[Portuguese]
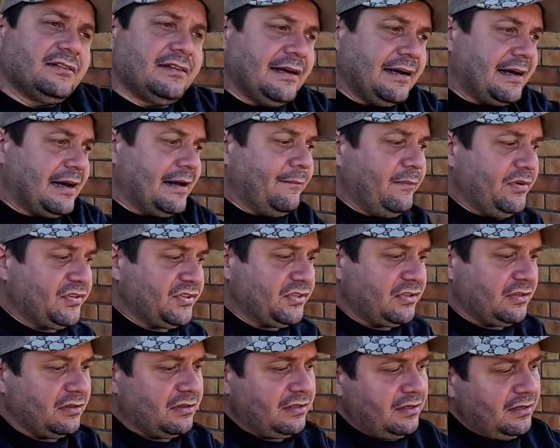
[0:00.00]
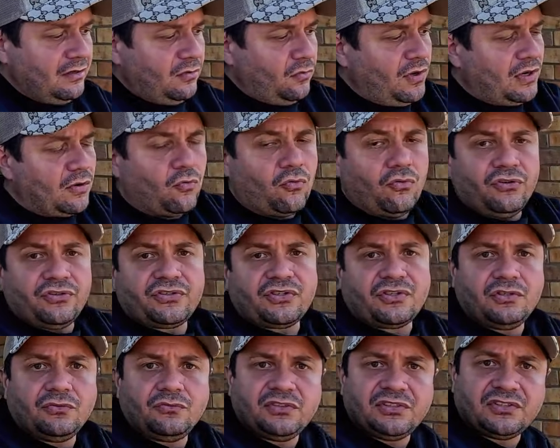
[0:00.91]
na cabeça dele, uma coisa
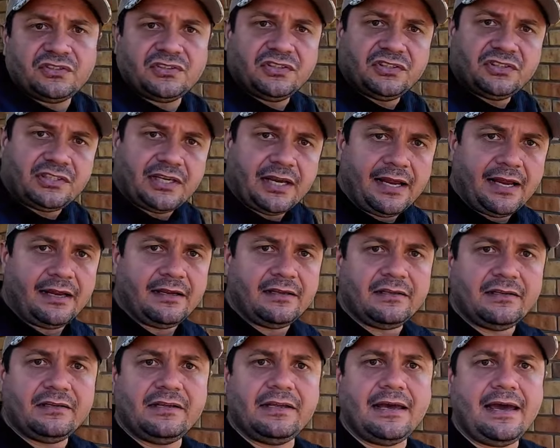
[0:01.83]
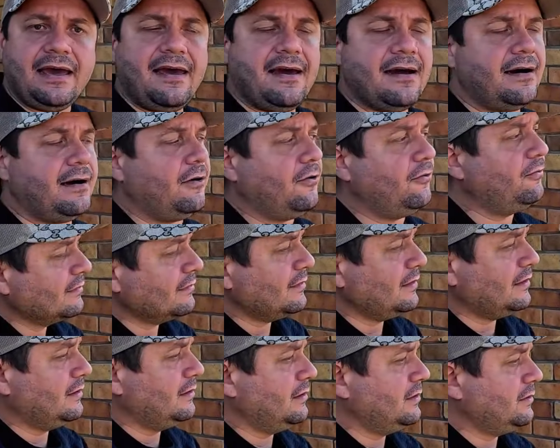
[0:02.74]
que não existe, que é irreal,
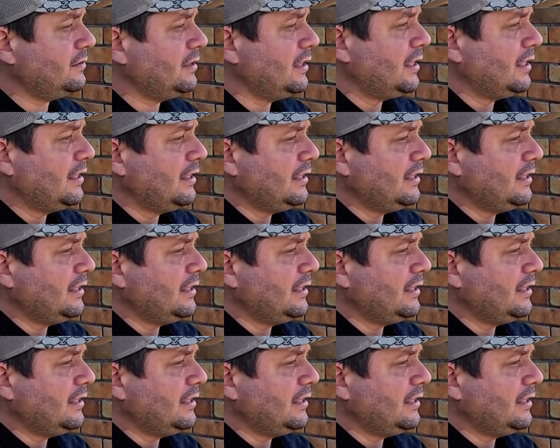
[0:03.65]
entendeu?